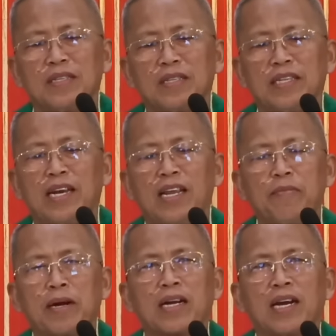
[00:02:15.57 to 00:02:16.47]
dili
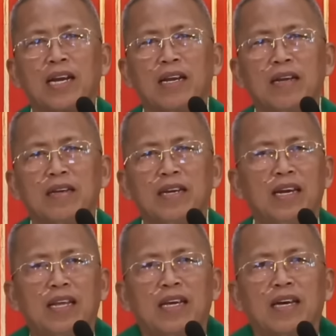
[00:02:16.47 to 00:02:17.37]
magkal
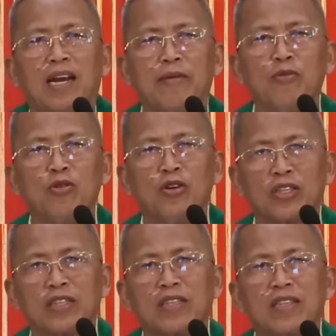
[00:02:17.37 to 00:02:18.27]
dili alimuot